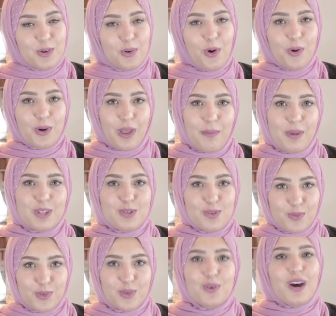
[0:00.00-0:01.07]
روحوا كمان
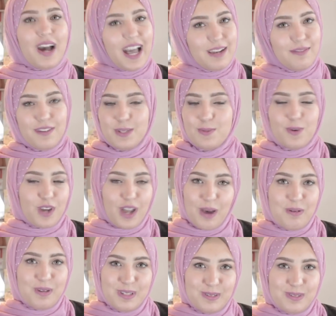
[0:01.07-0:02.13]
شوفوه على الفيسبوك
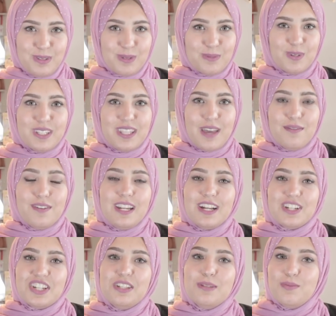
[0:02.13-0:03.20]
او اليوتيوب وات ايفر
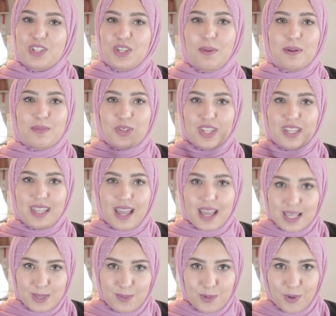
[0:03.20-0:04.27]
عشان المسابقه
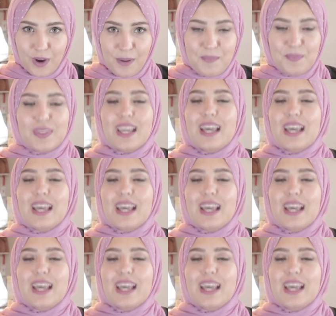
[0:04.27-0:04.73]
مدتها اسبوع